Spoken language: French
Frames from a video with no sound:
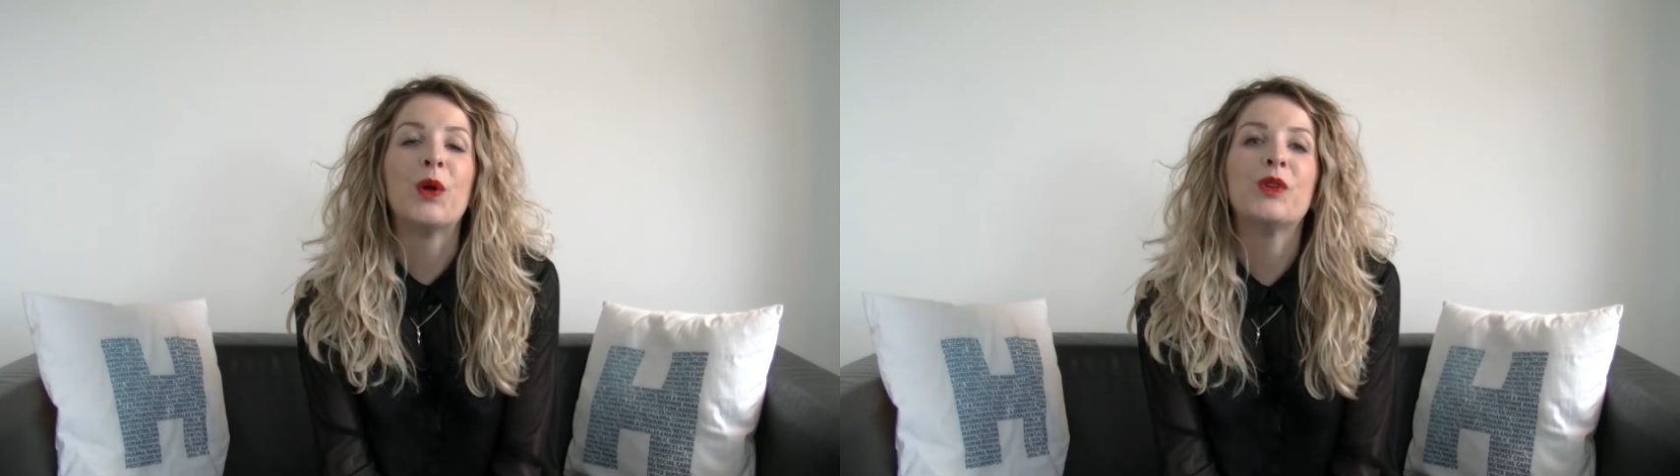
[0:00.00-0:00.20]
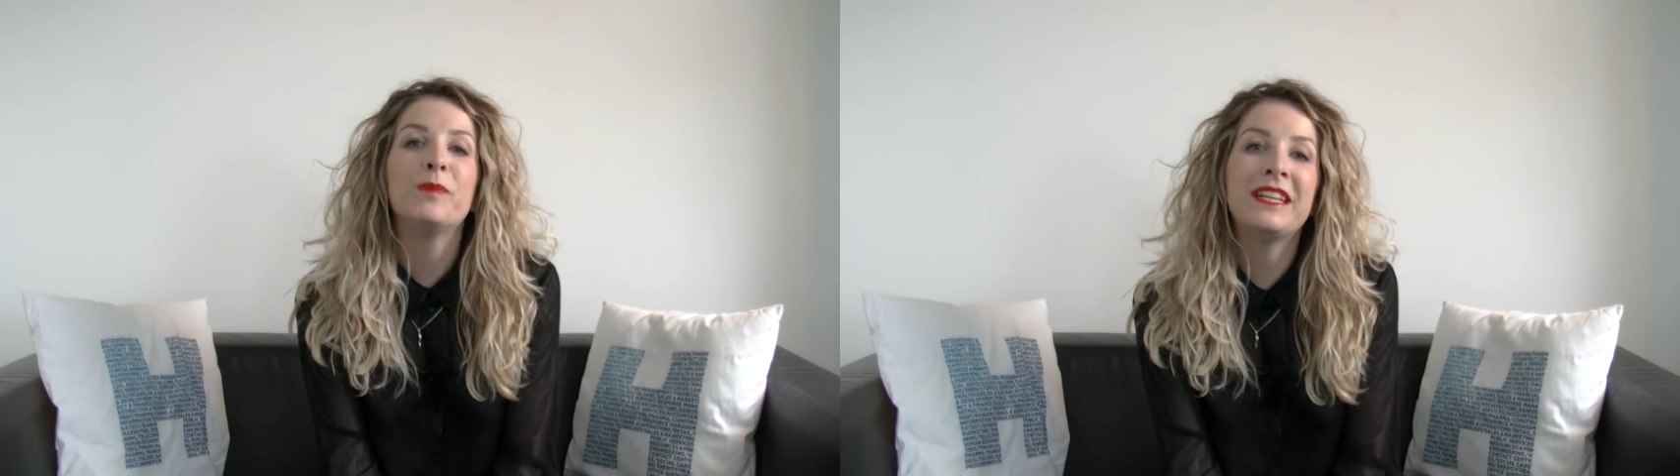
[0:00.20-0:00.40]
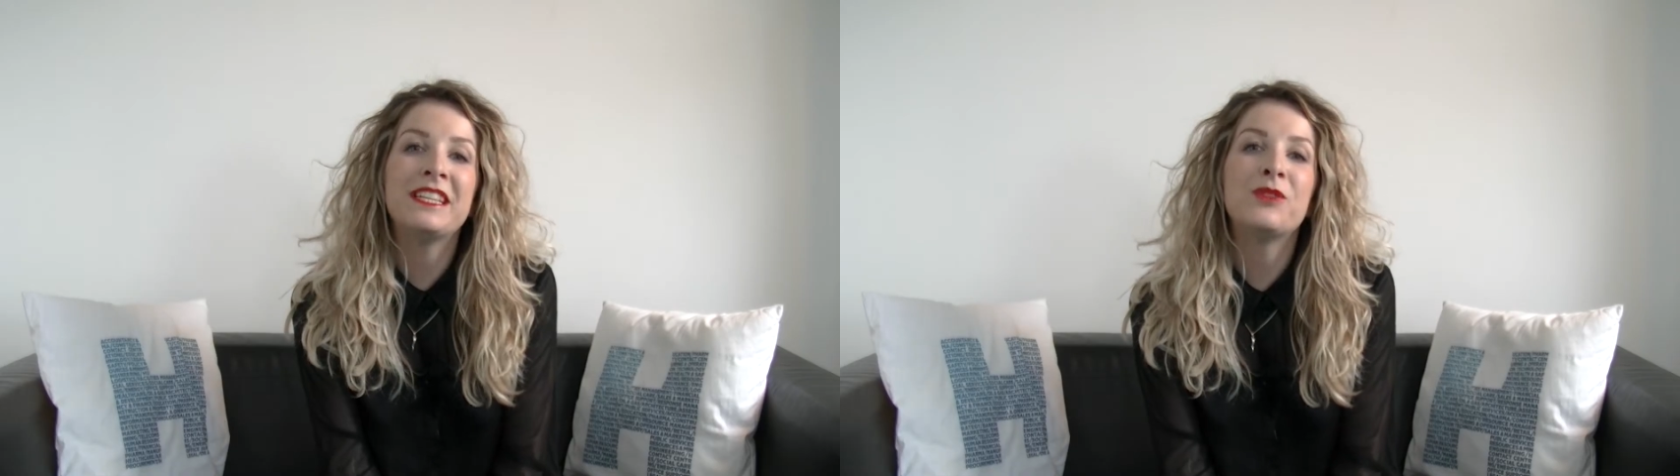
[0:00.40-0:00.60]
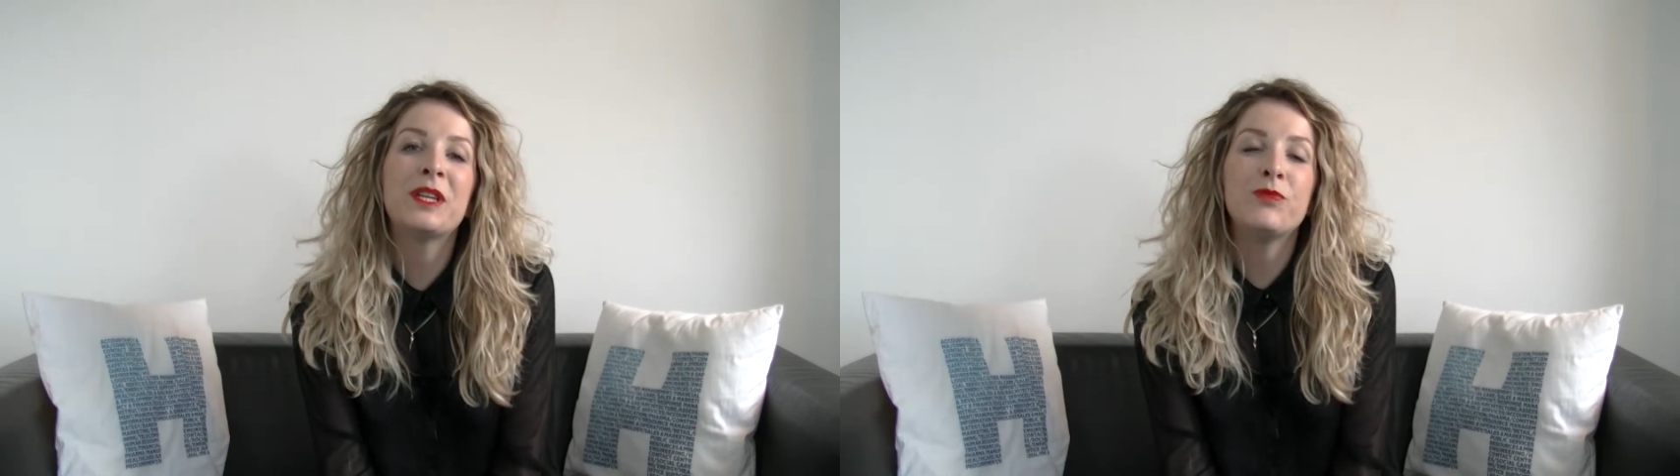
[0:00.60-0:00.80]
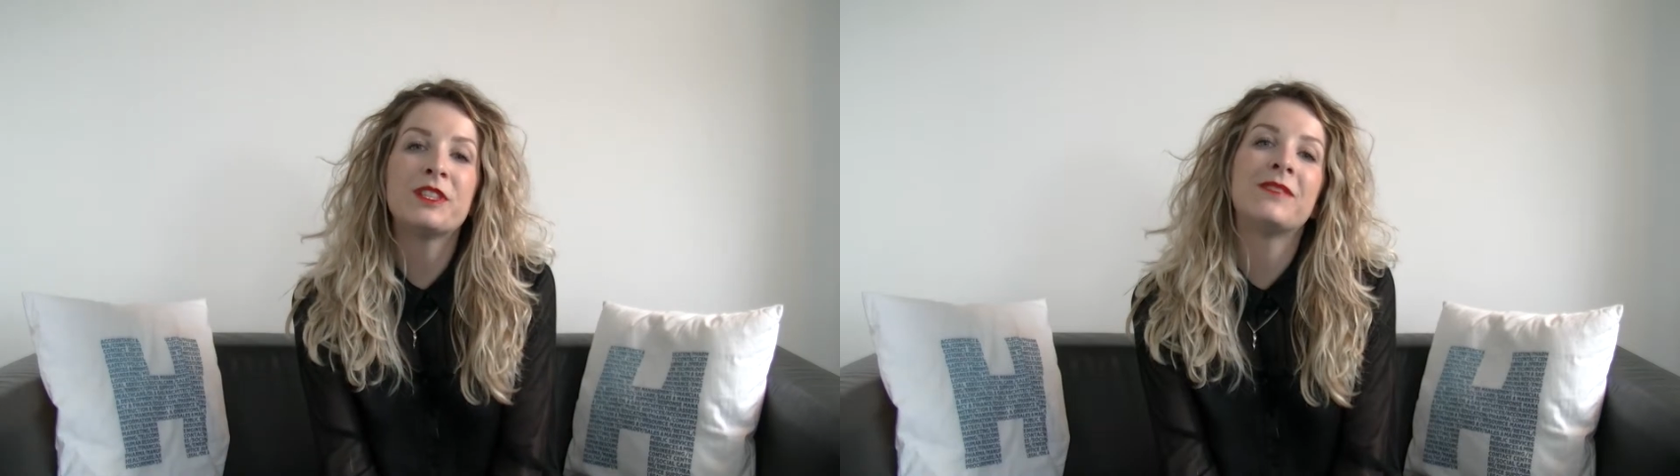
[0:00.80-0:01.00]
En
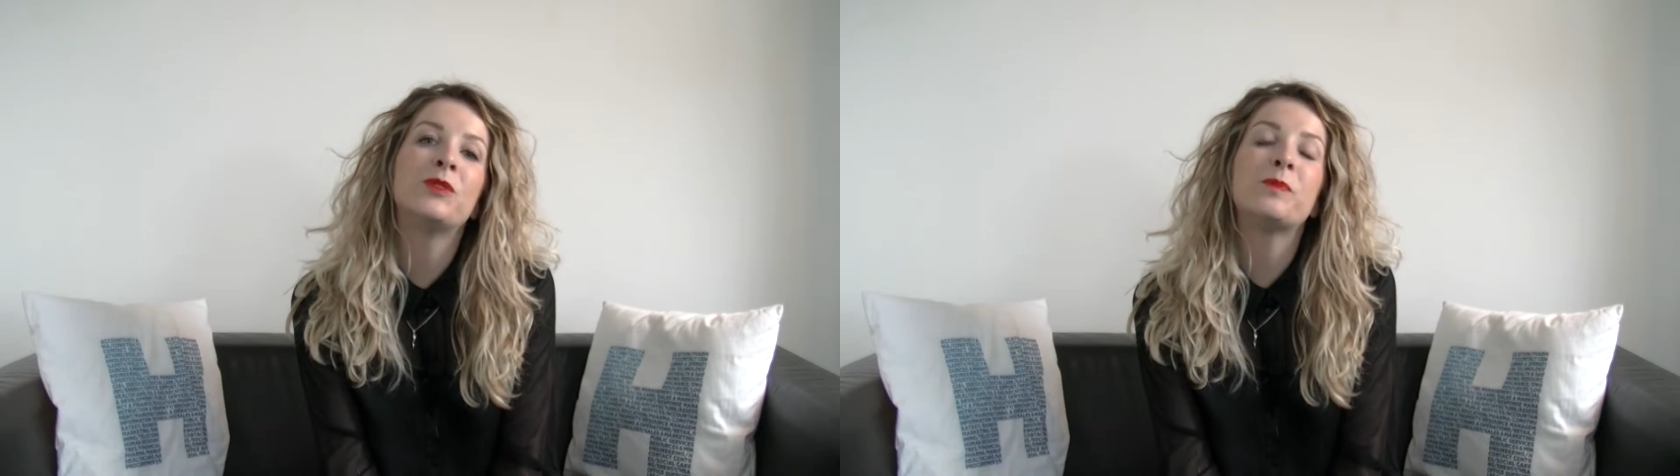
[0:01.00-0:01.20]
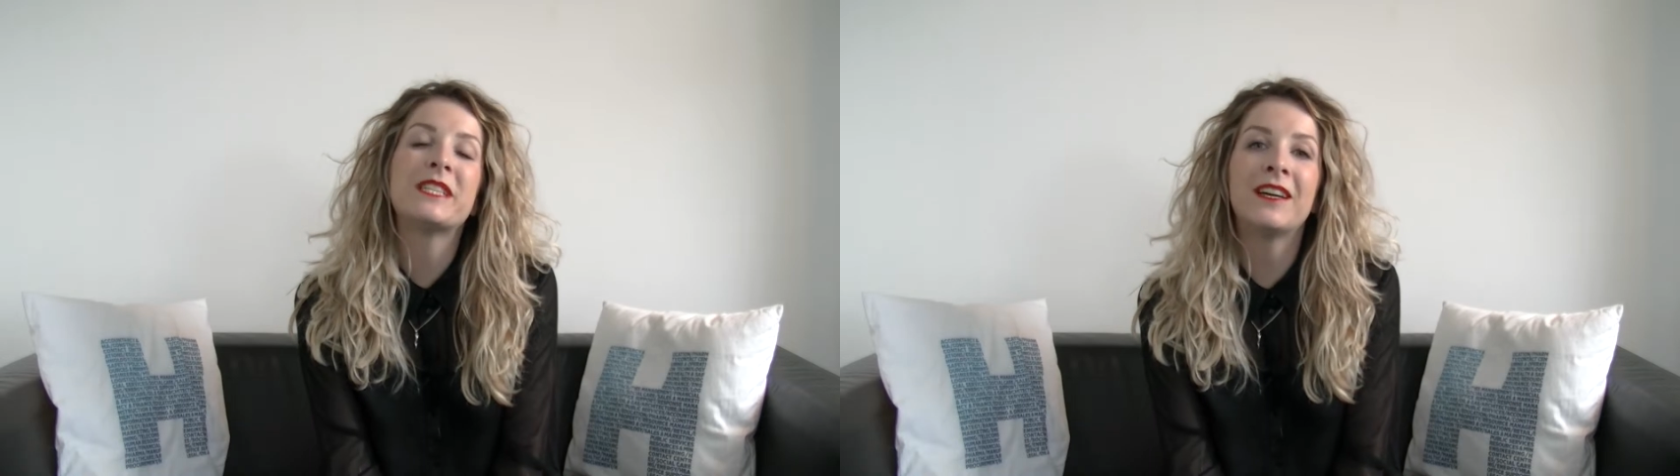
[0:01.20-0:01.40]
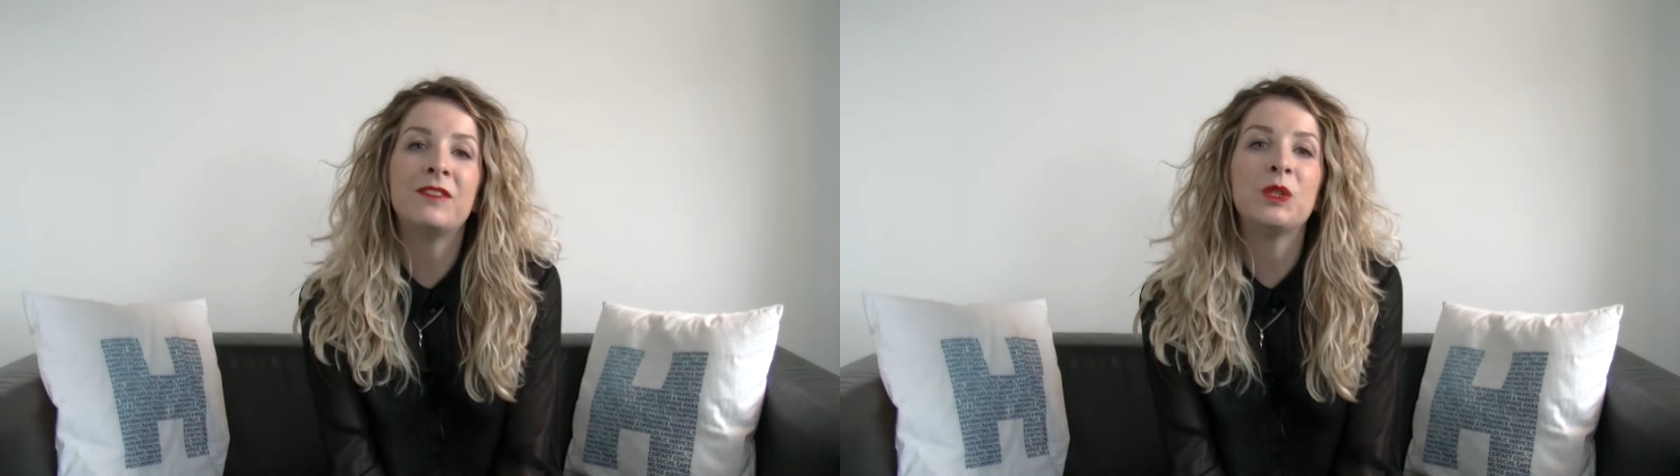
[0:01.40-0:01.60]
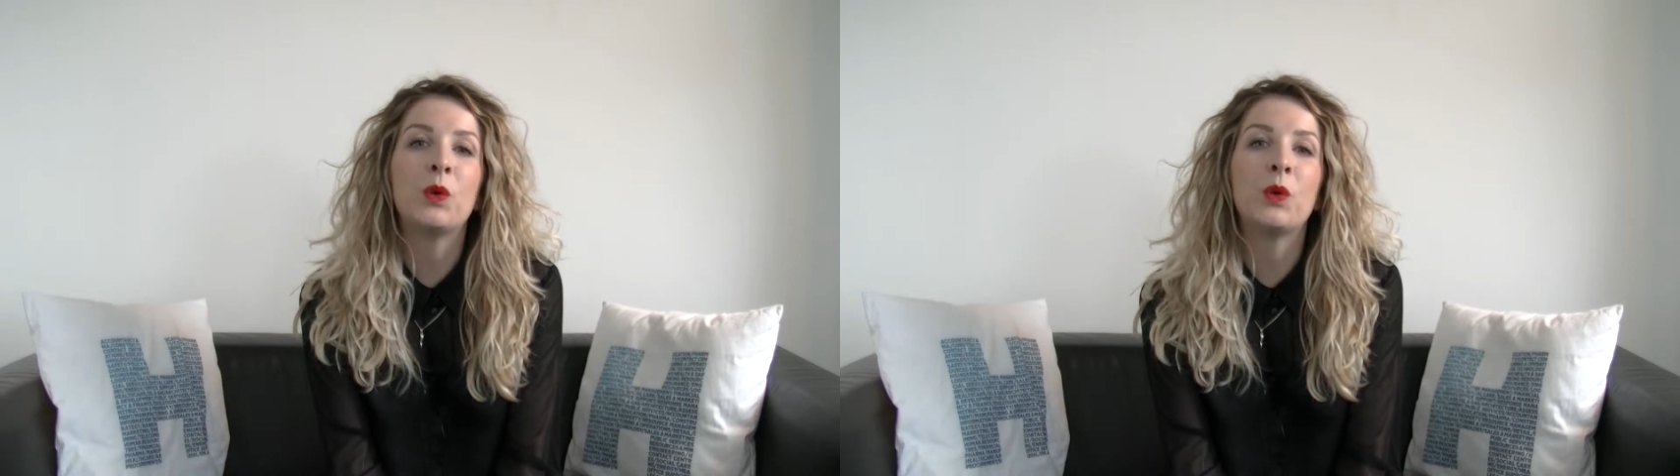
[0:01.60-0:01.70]
2018, nous avons observé